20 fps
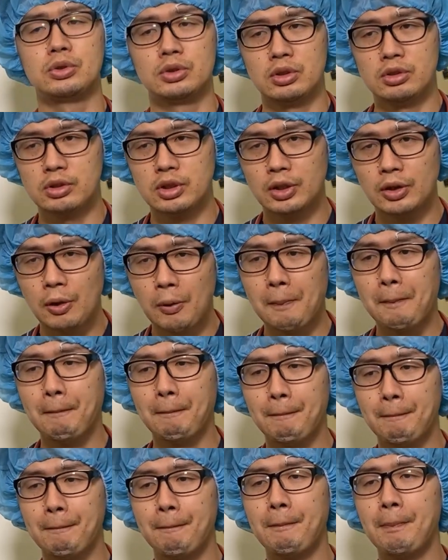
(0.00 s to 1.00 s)
うんですけど
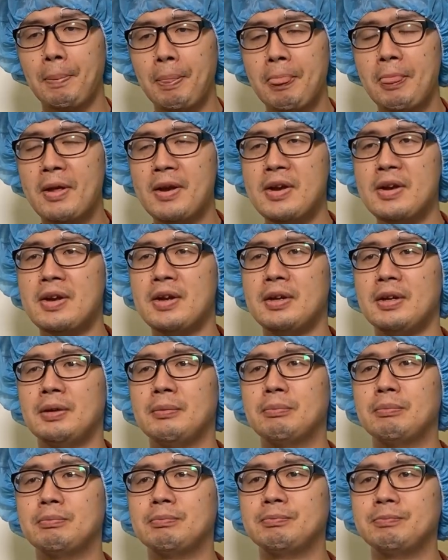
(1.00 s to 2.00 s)

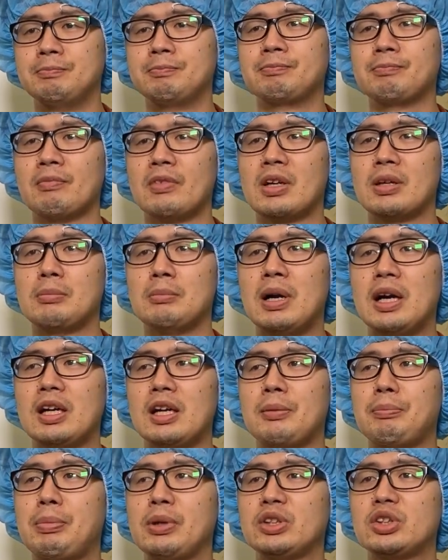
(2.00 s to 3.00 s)
うん、うん、まあ
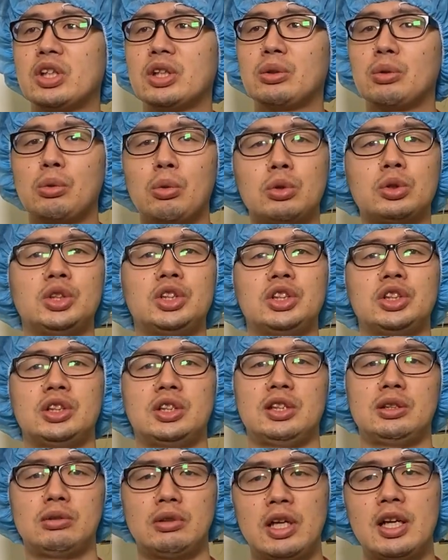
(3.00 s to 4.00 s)
やっぱりちゃんと告知し
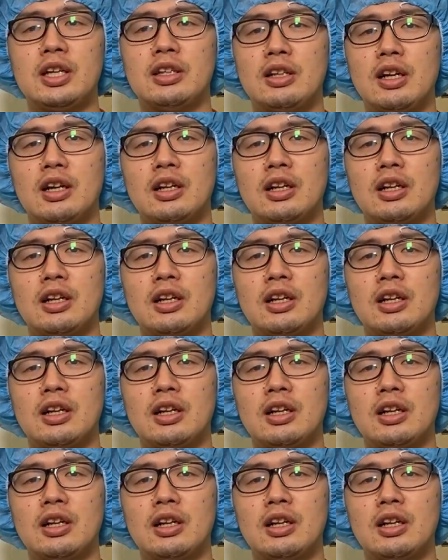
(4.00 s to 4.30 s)
ないとねな